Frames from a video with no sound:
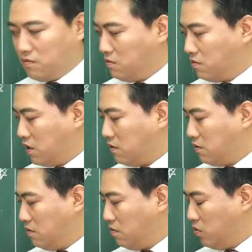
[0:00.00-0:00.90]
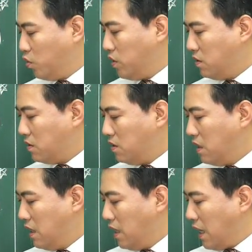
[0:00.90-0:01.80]
음, 그런
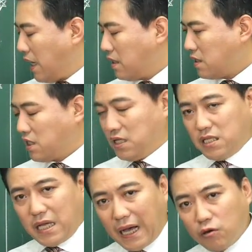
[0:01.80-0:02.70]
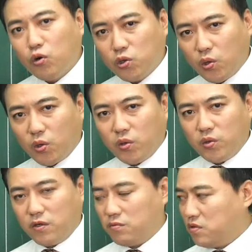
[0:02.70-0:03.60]
요인을 하락시키지 않고도
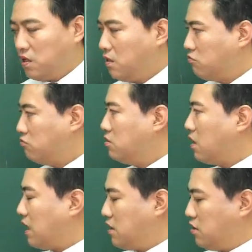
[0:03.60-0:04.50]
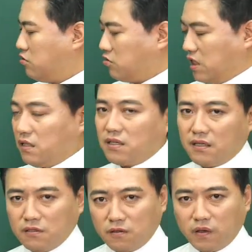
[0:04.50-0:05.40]
여러분이 운영하실 수
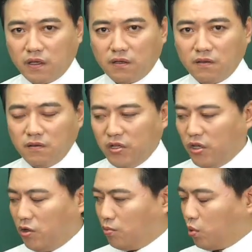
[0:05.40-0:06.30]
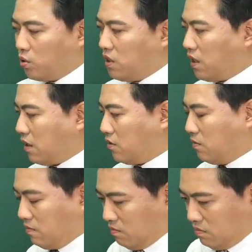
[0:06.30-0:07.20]
있다는 거예요. 본인의
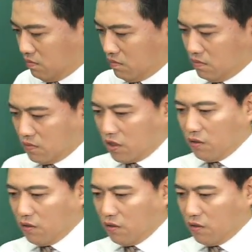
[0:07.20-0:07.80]
음,